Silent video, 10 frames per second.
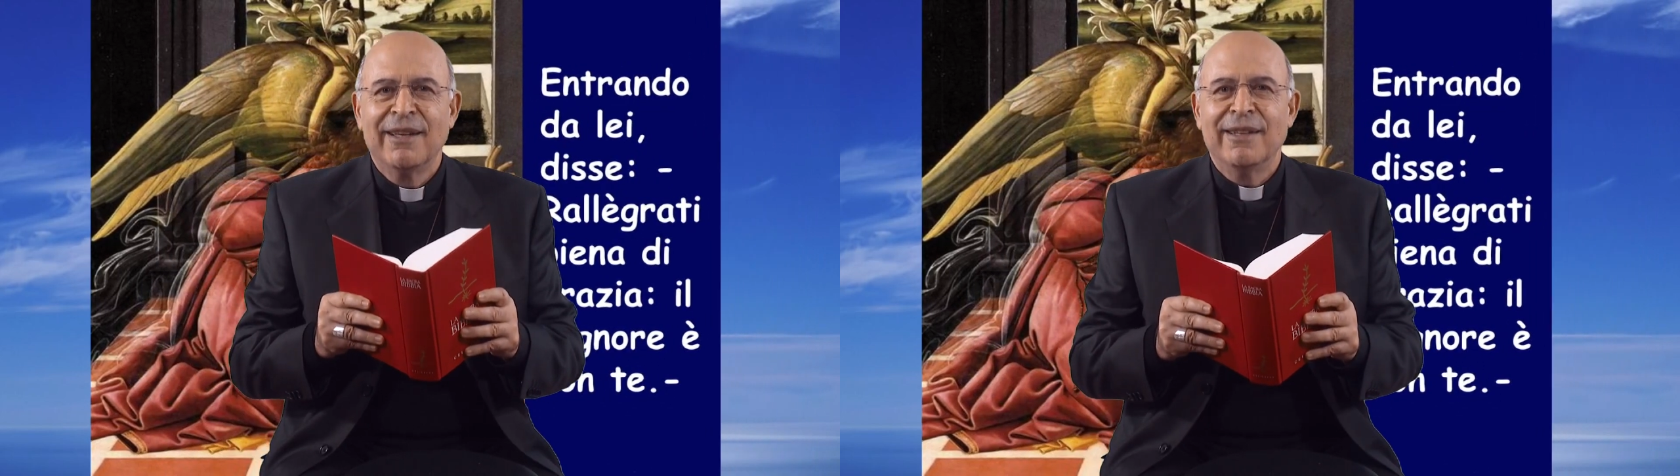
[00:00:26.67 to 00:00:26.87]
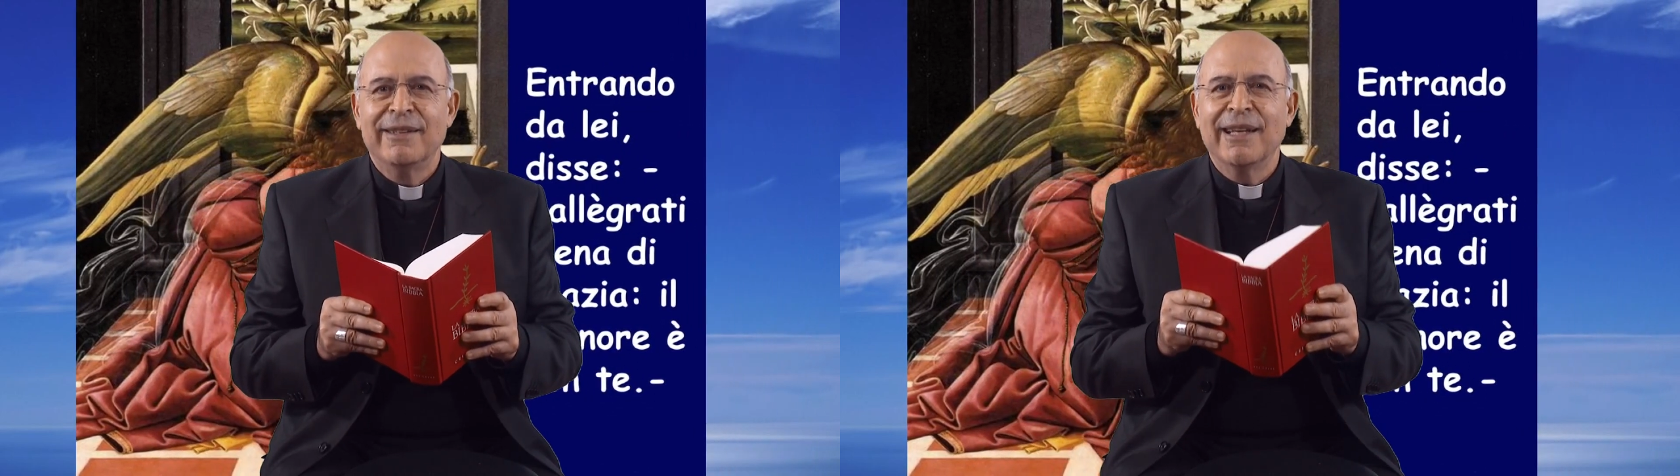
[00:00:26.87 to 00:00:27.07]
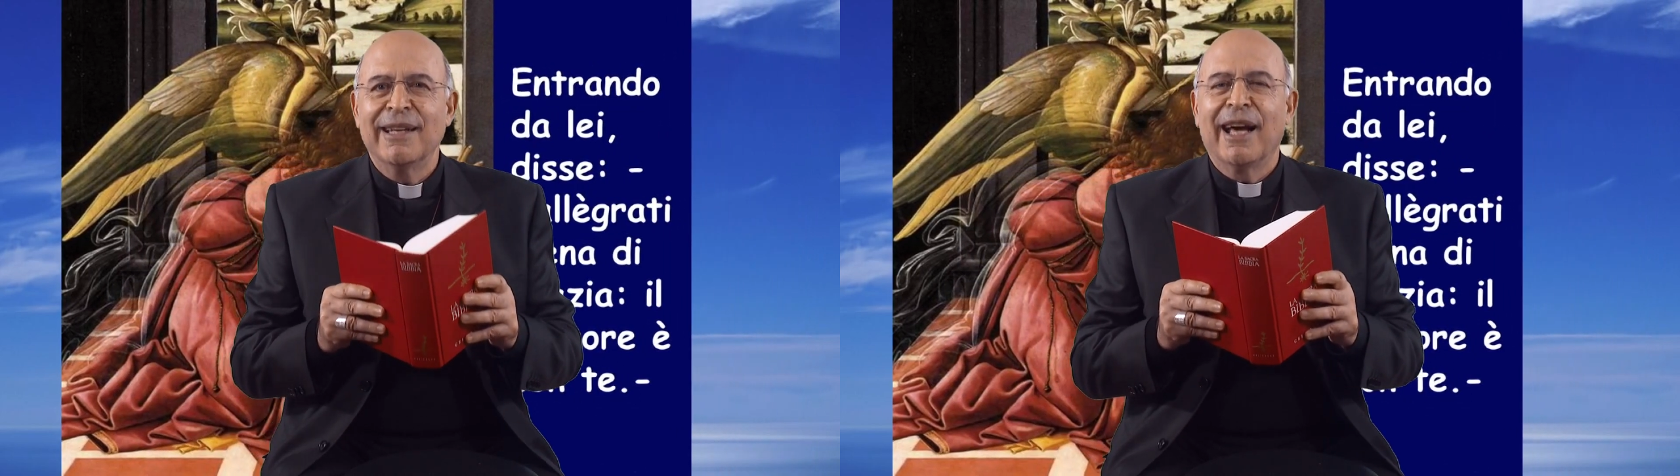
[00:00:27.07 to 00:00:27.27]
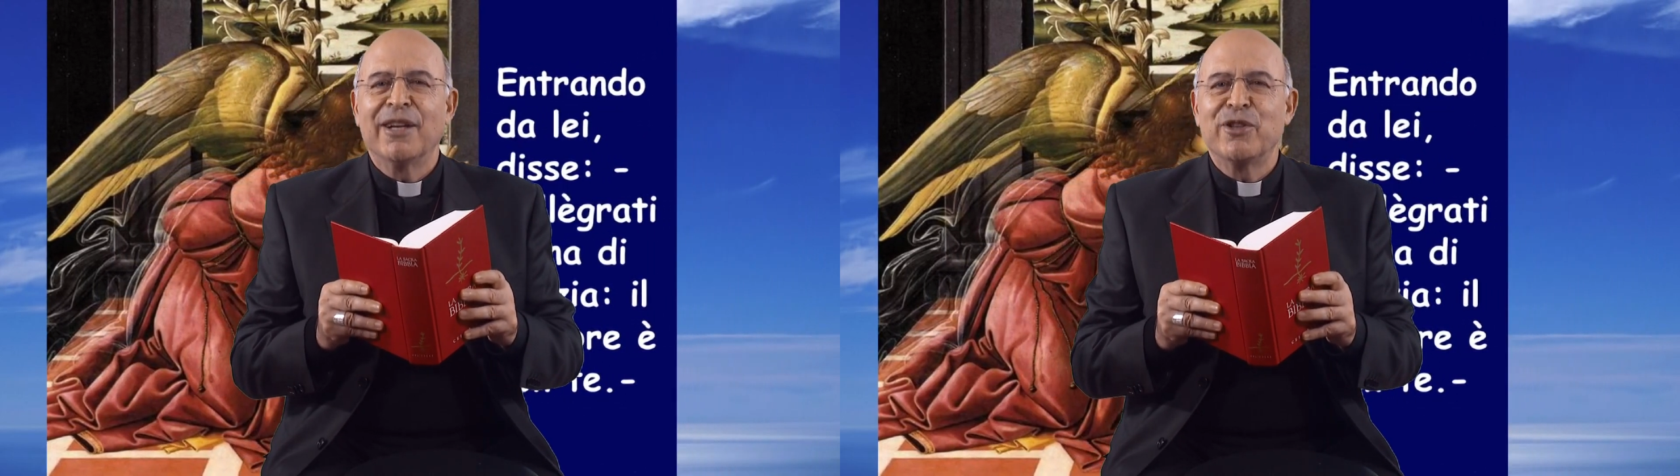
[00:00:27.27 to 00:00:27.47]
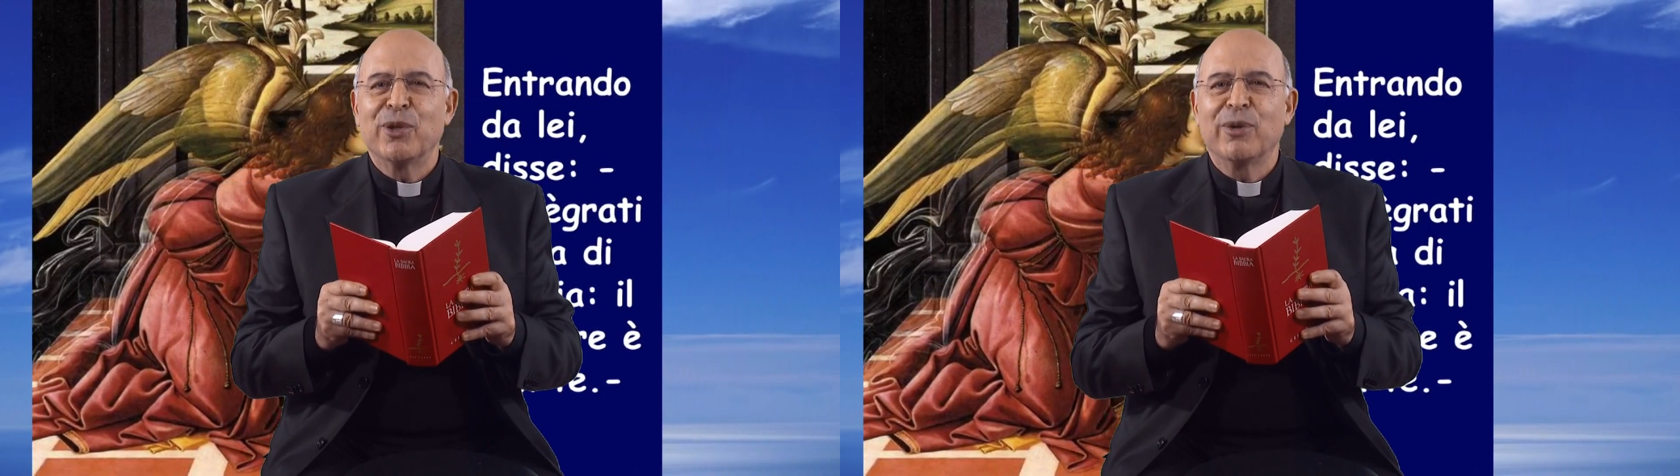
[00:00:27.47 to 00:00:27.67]

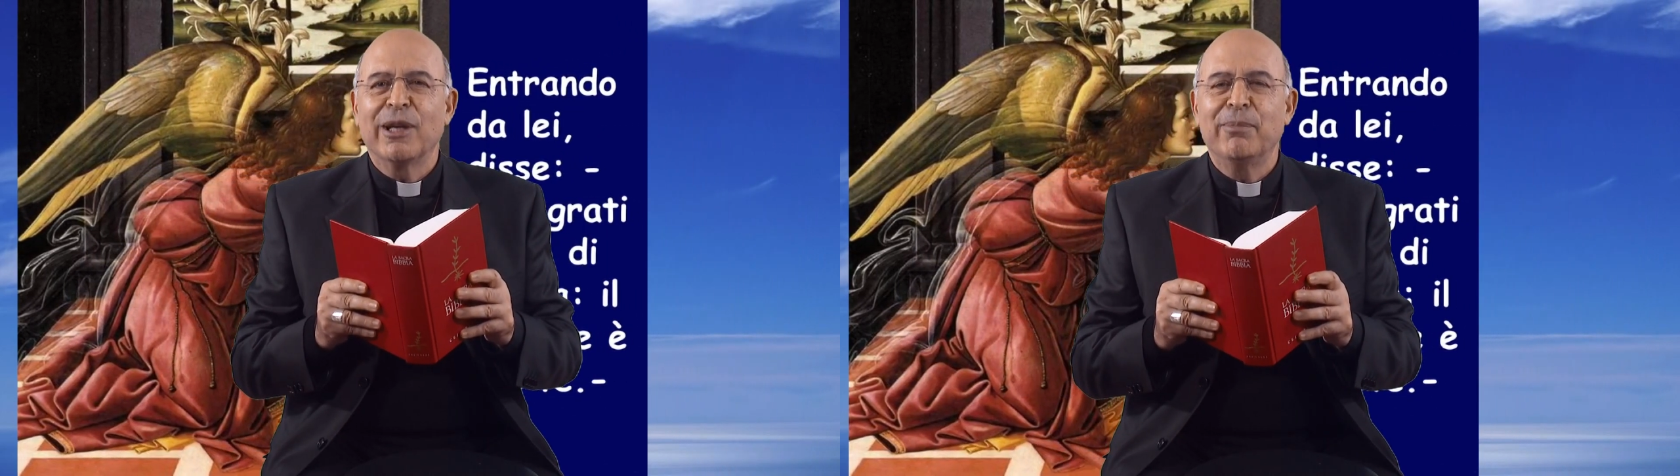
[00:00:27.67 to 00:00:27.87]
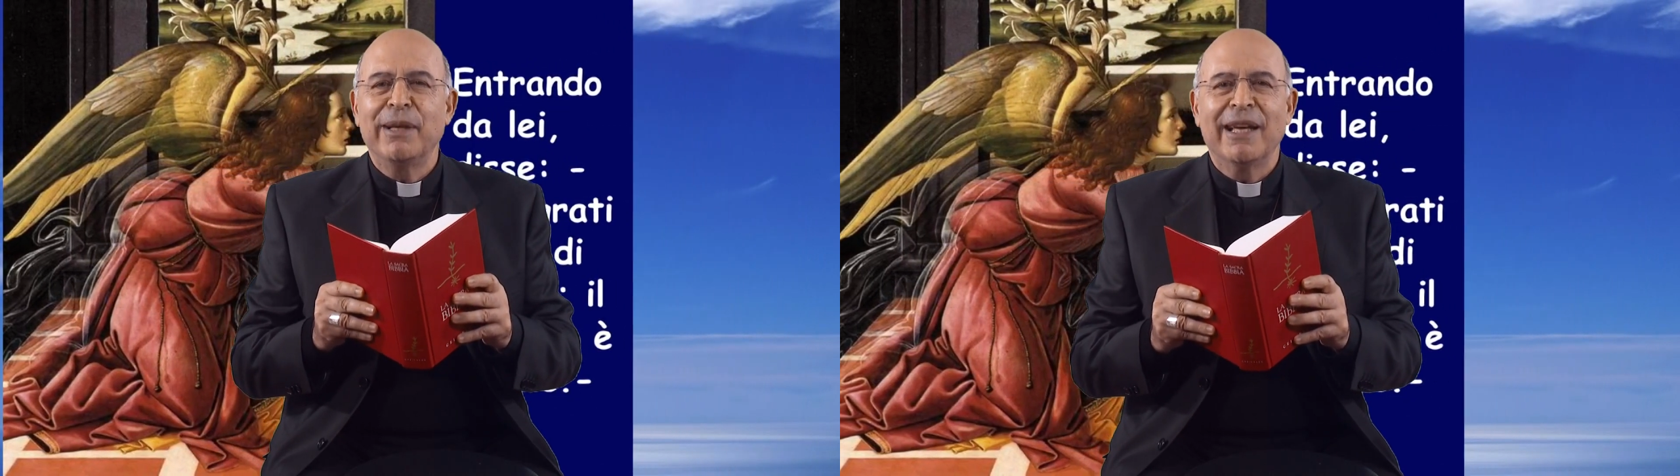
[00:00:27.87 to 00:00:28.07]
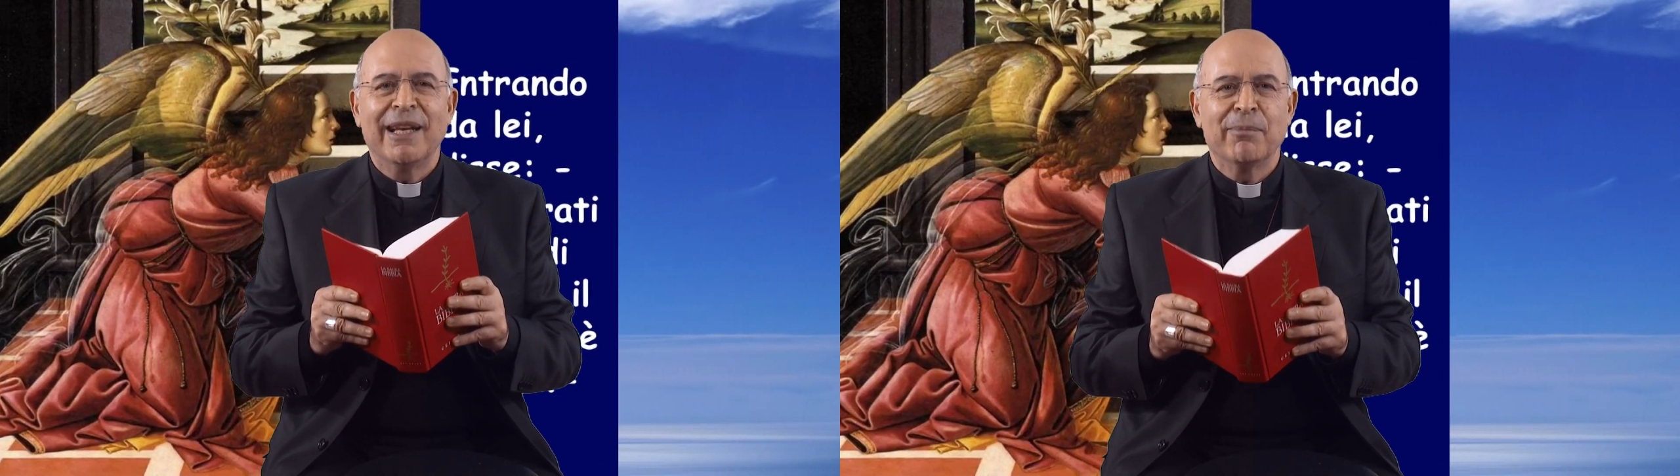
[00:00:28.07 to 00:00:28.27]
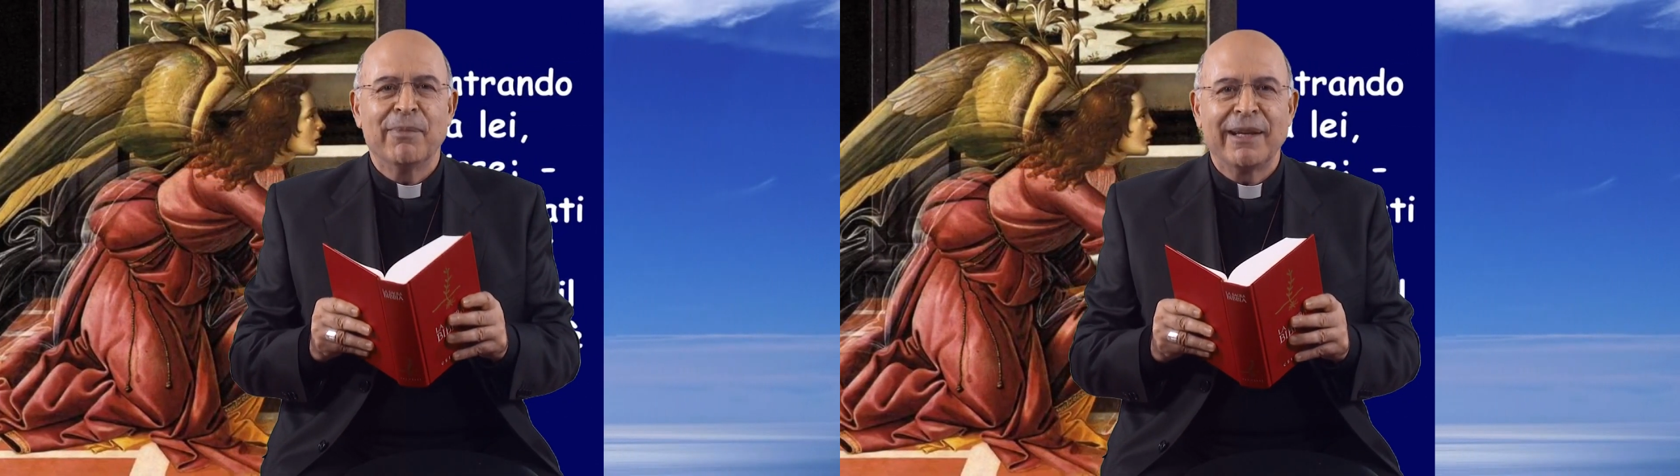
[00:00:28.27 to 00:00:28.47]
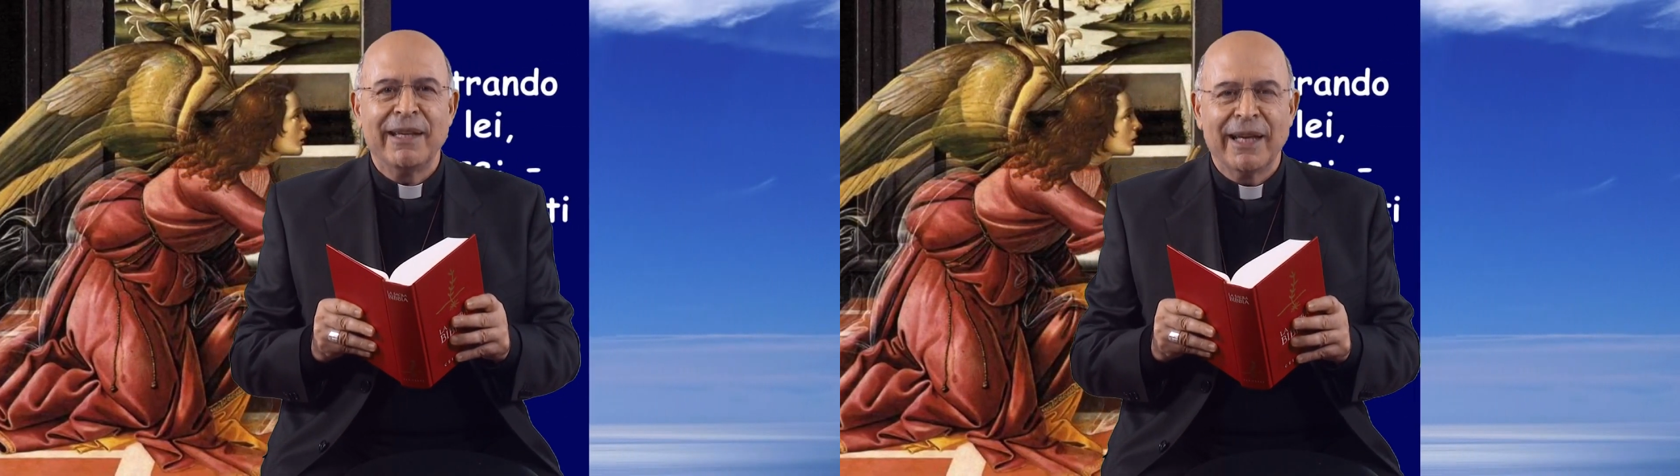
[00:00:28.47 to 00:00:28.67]
dall'angelo Gabriele a
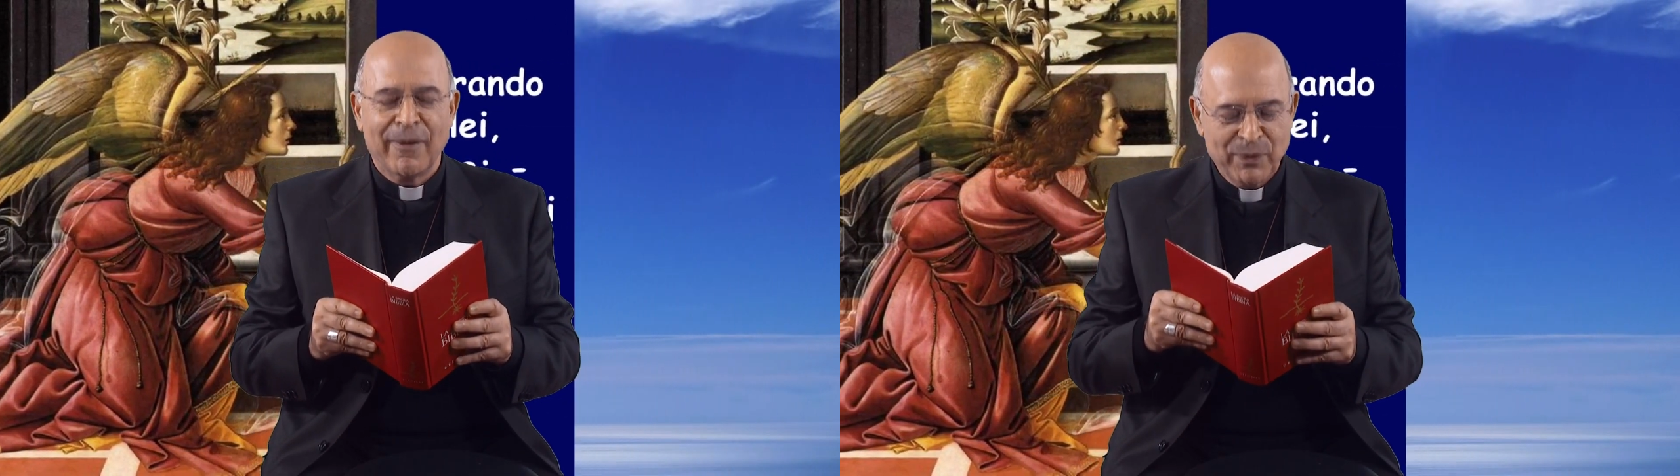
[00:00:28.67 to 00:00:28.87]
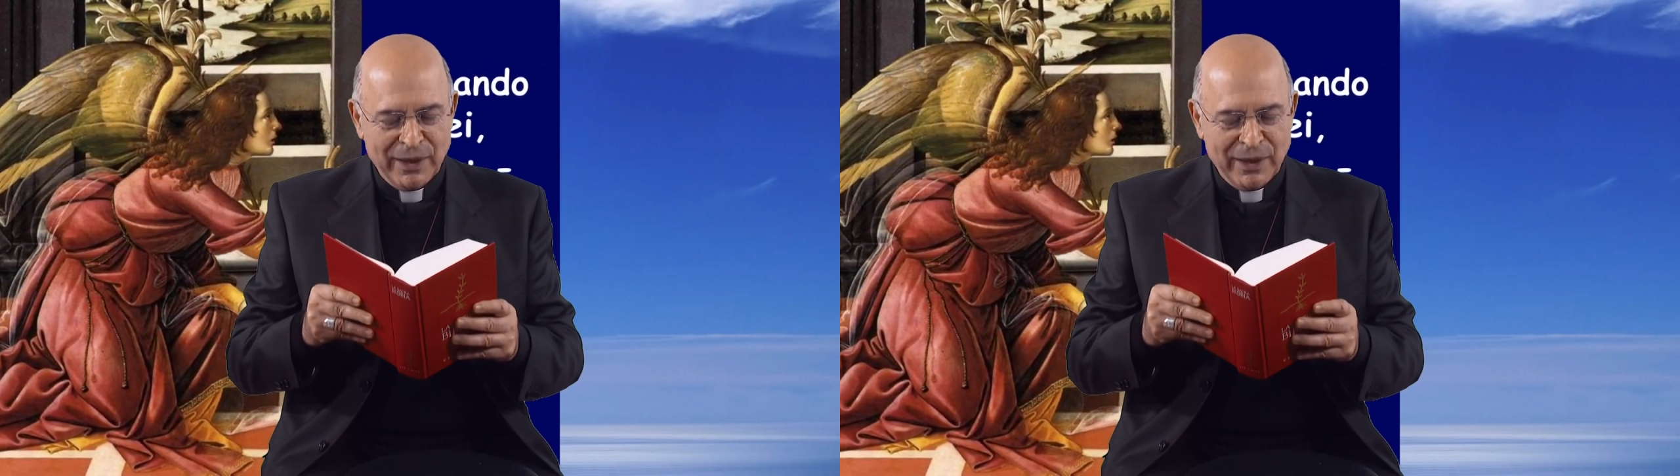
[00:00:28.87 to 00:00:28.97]
Maria.